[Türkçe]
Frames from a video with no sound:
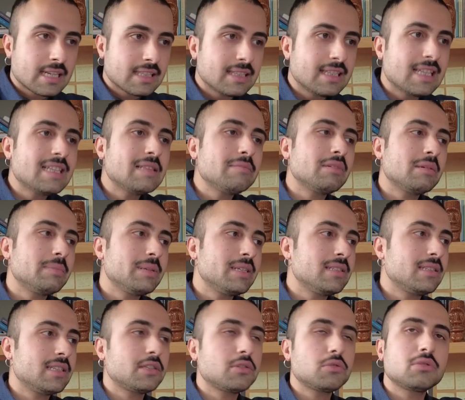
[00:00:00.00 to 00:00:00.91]
Dedim ya
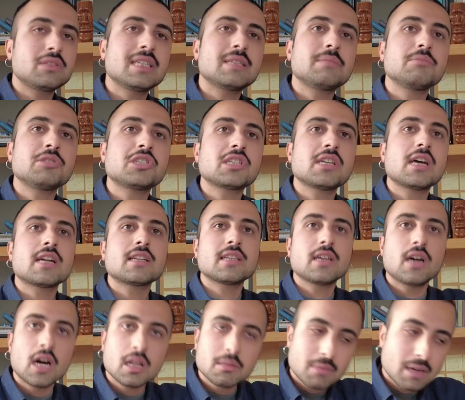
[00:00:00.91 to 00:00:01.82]
1870'lerde
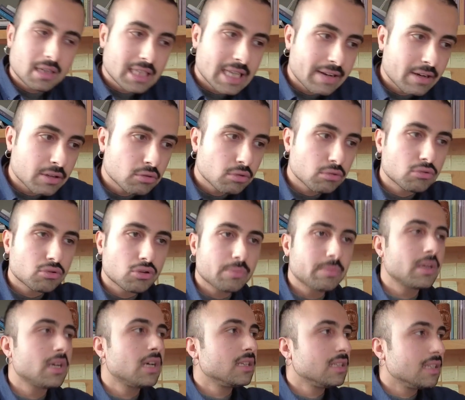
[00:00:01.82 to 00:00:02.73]
Alman devlet
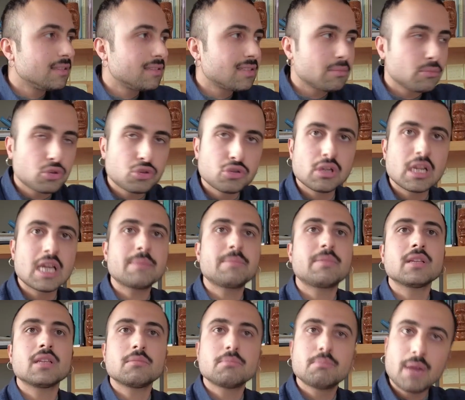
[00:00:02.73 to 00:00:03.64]
oturup yatırımı şuraya
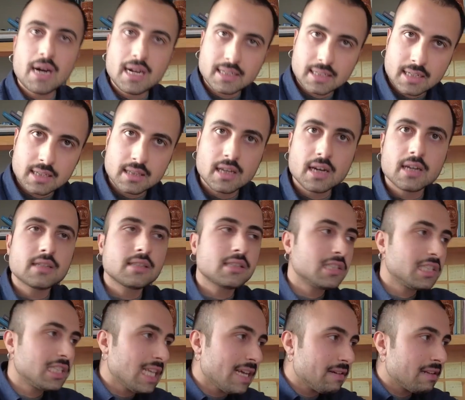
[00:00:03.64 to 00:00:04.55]
yapalım. Bankalar,
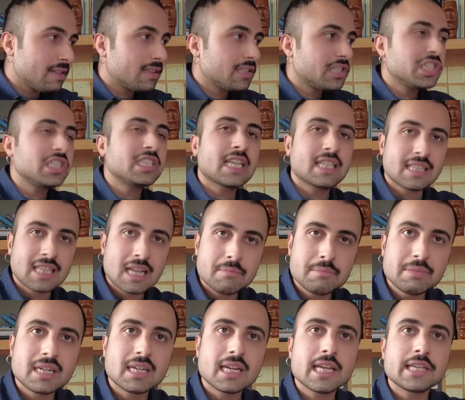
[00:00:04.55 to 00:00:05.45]
Hı. devlet,
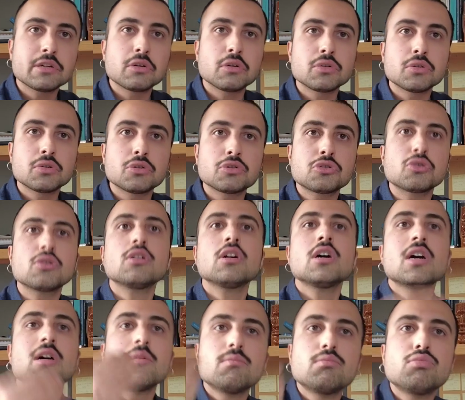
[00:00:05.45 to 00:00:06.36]
şirketler bir araya görüşüyor.
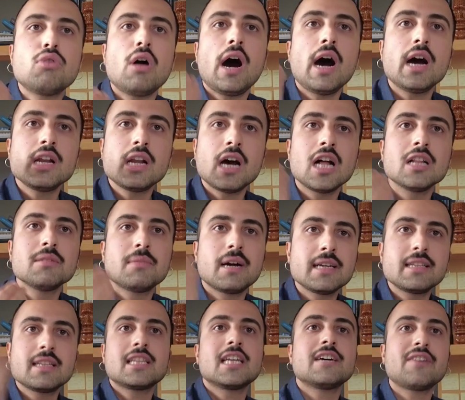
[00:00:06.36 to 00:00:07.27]
Bu hala
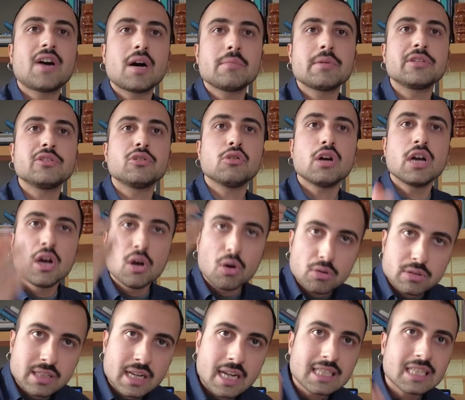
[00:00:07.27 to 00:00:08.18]
Almanya'da devam ediyor.
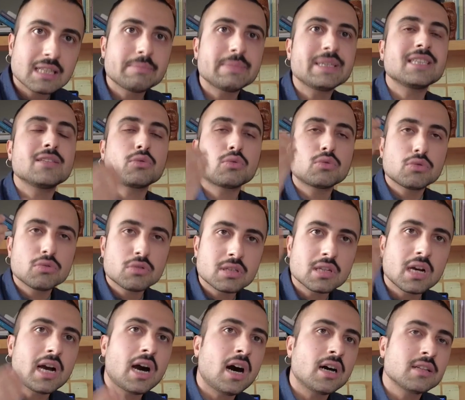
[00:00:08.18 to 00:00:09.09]
Özellikle
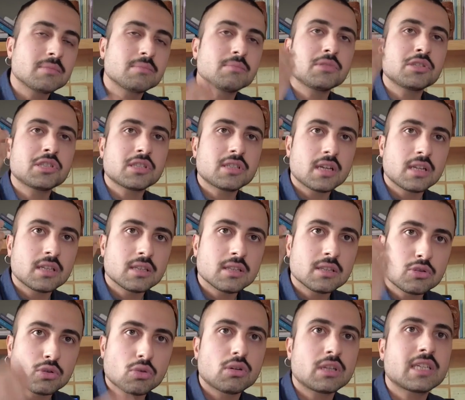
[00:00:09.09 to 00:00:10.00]
1960'tan
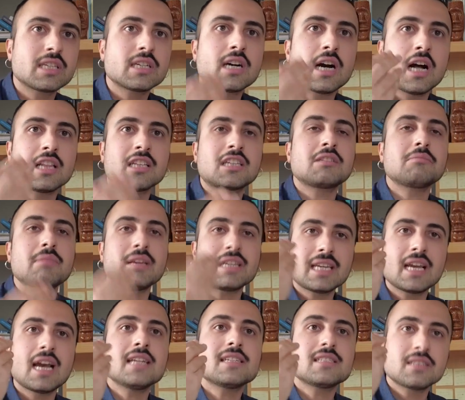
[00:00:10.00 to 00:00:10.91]
sonraki kalkınma
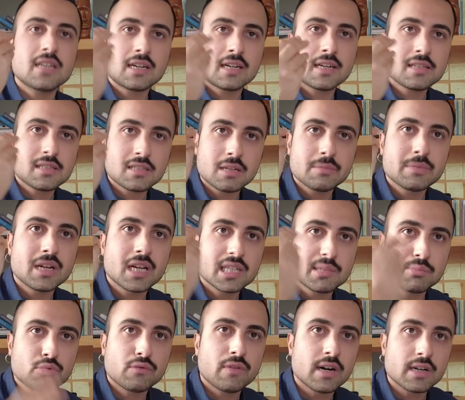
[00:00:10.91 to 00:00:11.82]
hikayesinin arkasında
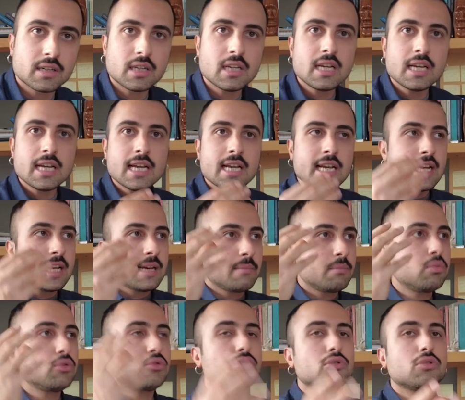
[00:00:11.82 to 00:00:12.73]
biraz da var.
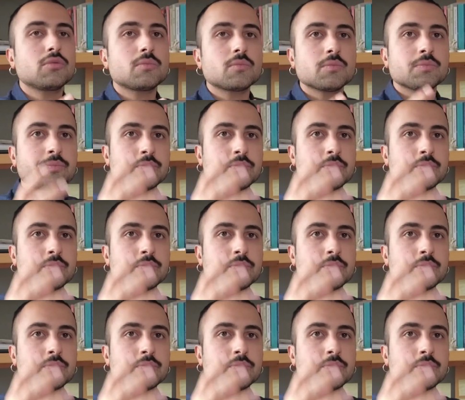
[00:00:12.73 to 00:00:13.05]
Bugün